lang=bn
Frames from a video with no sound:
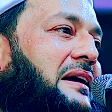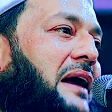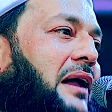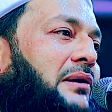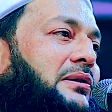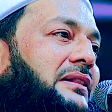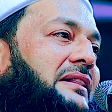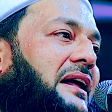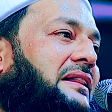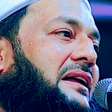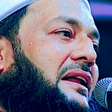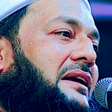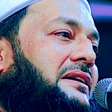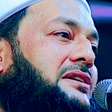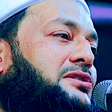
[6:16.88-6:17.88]
কারণ
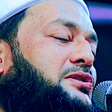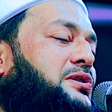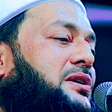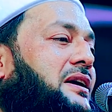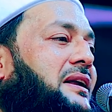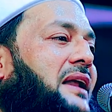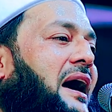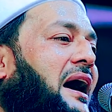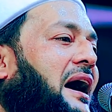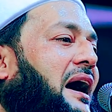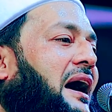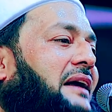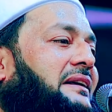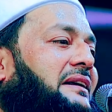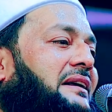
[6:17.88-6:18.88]
তাদের কিছুই
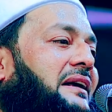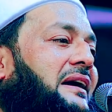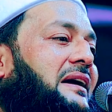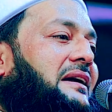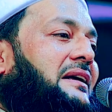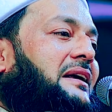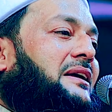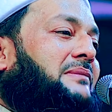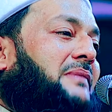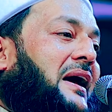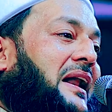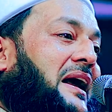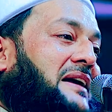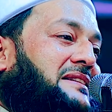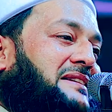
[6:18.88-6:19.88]
নাই
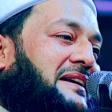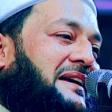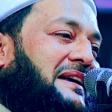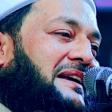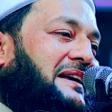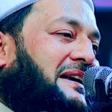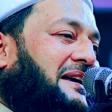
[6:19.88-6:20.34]
ইমান আছে